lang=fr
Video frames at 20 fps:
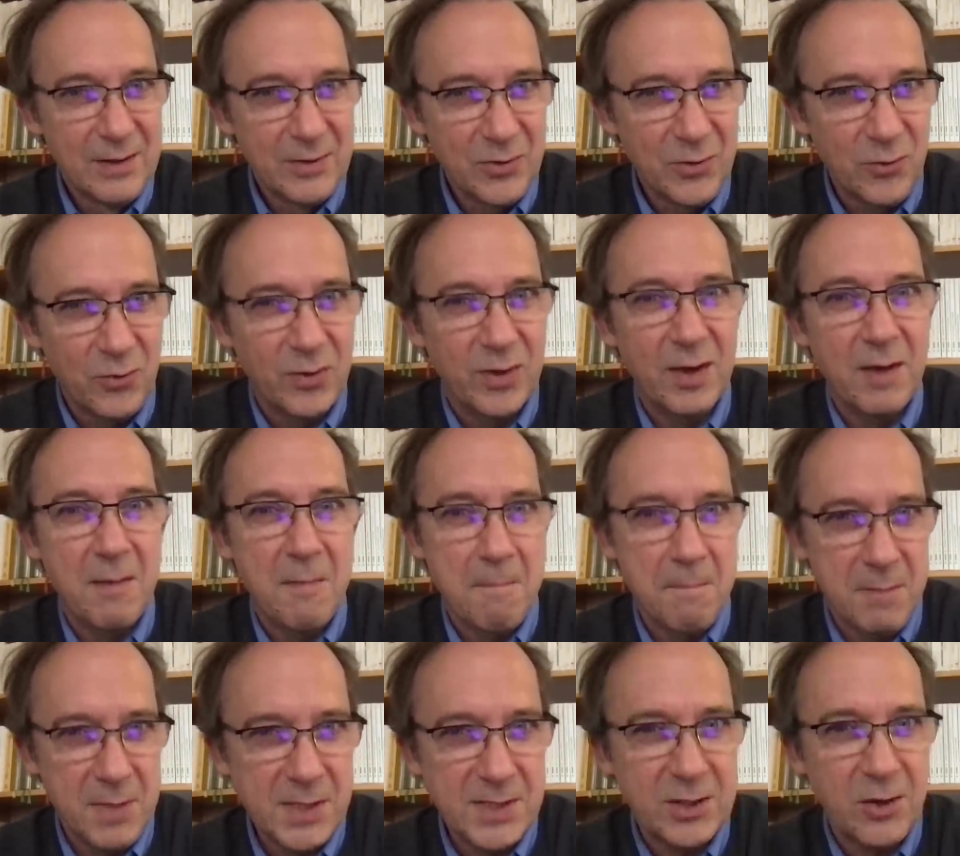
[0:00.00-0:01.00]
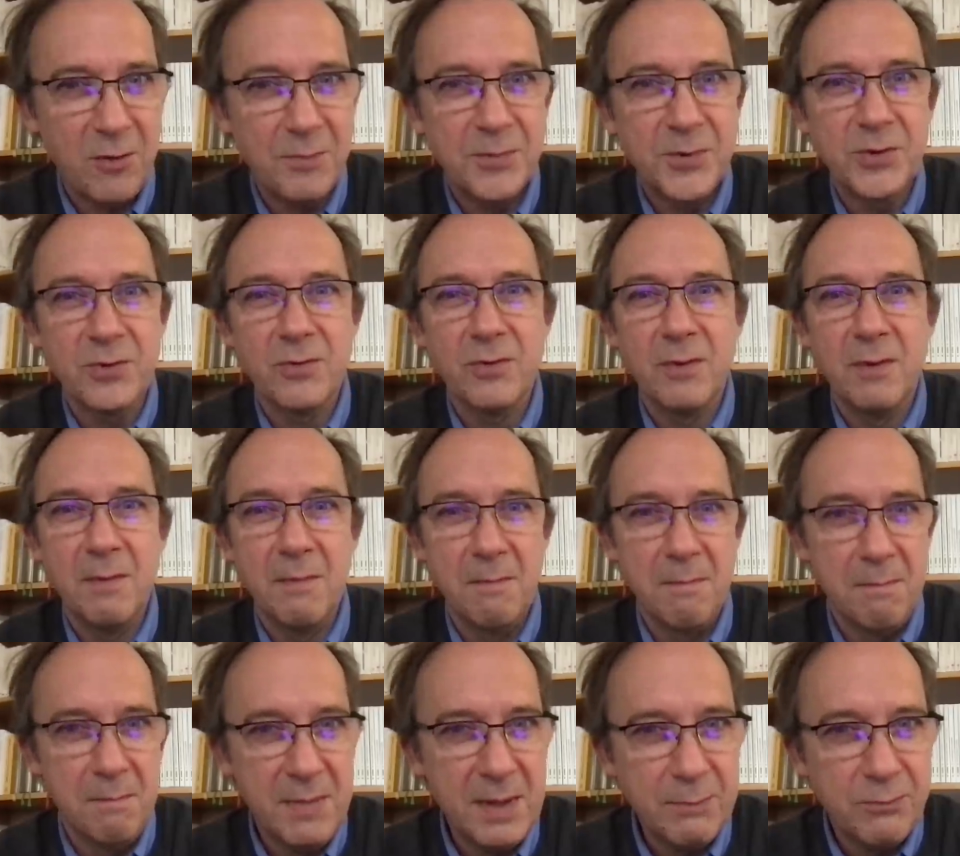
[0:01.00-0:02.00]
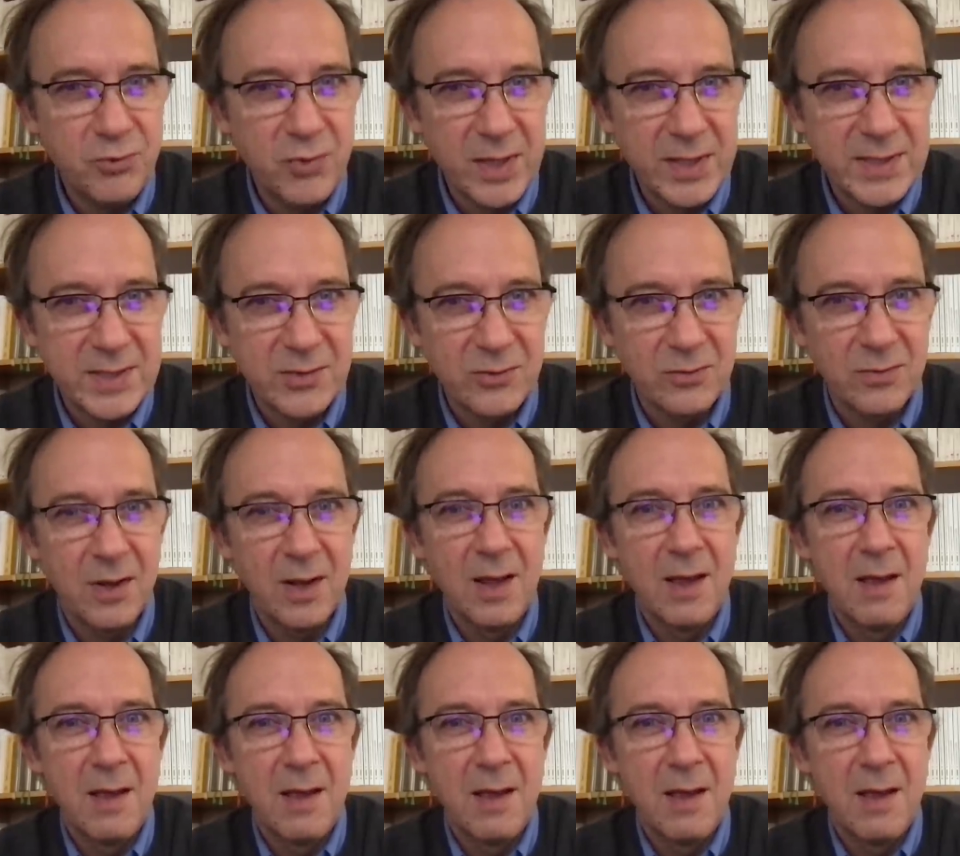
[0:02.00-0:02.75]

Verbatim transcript: Donc mes scorpions, mes poissons,